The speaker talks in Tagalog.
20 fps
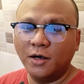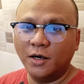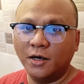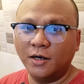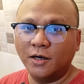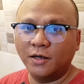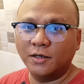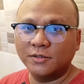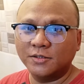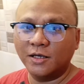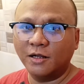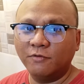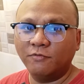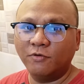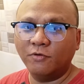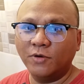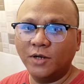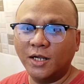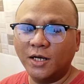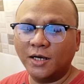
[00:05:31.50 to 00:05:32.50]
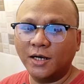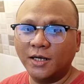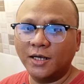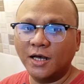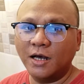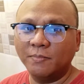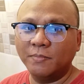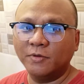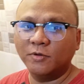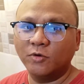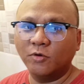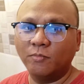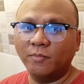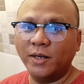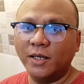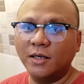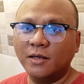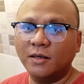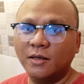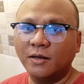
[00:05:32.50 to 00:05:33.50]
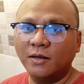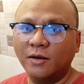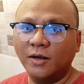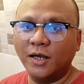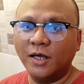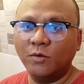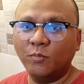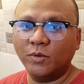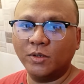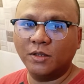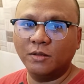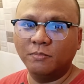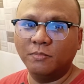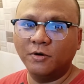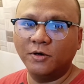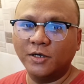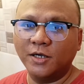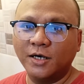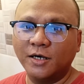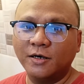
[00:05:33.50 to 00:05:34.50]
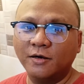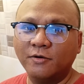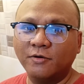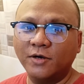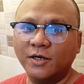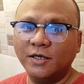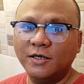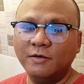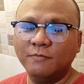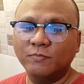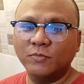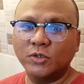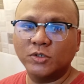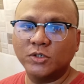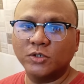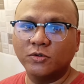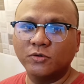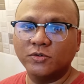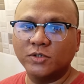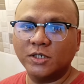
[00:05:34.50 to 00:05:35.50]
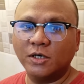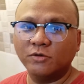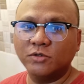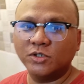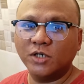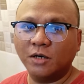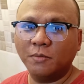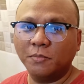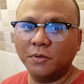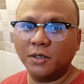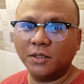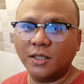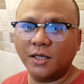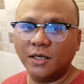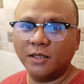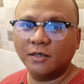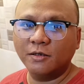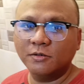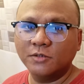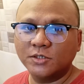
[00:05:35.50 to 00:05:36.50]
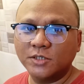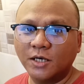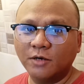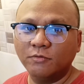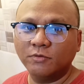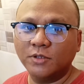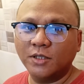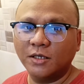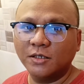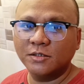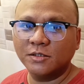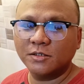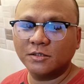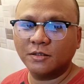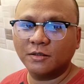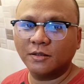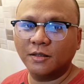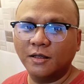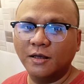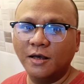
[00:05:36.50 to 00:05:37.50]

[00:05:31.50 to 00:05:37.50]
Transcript: uh, cellphone lang ang gamit kong mic and with the Boya. Okay? So sound check muna tayo, sound test.